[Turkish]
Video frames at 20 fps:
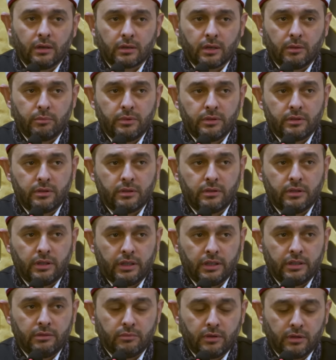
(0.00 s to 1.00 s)
Rabbi zidni
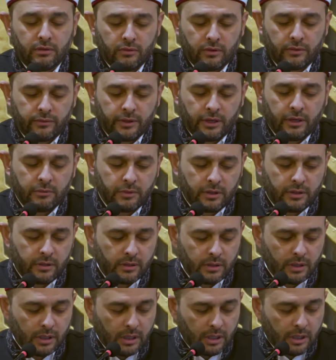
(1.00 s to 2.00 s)
ilmen ve fehmen.
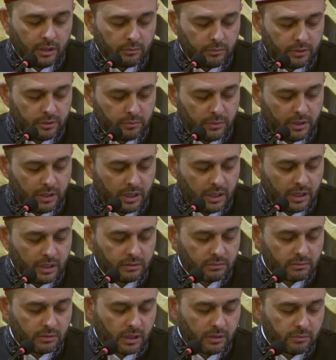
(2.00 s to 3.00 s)

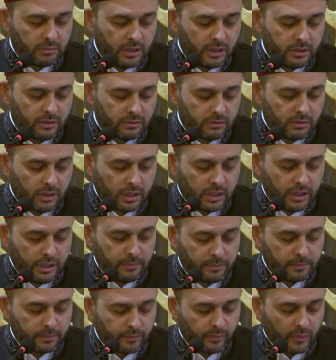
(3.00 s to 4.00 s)

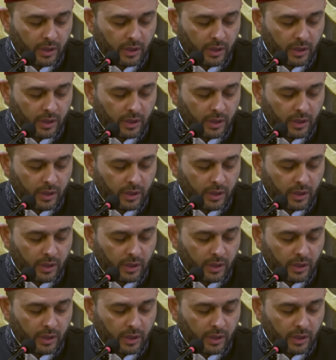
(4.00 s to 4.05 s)
Bismillahirrahmanirrahim.